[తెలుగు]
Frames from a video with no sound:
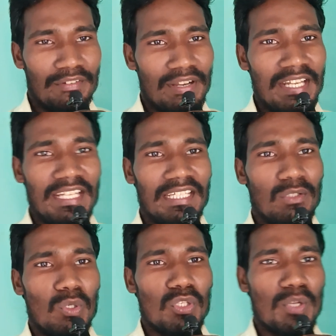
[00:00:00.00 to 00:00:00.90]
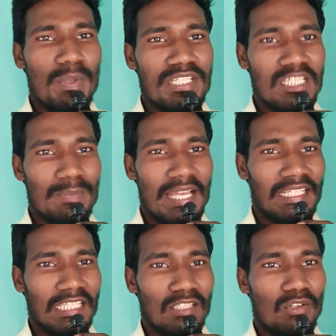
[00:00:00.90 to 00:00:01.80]
ఇవండి గుంటూరు మిర్చి
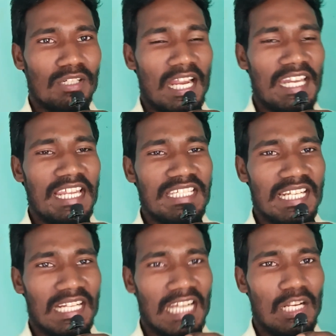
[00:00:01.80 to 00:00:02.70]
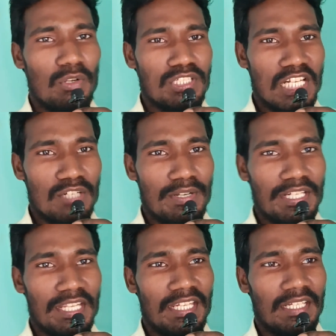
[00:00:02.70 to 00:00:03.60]
మార్కెట్లో నాన్ ఏసీ రకాలు
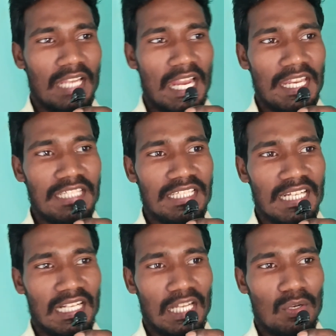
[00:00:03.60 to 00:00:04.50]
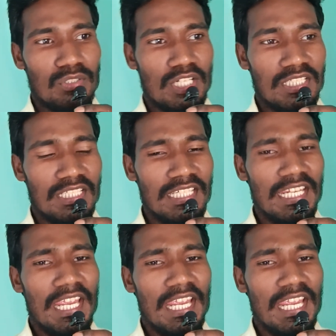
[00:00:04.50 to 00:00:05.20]
వచ్చినటువంటి నాన్ ఏసీ రకాలు వచ్చేసి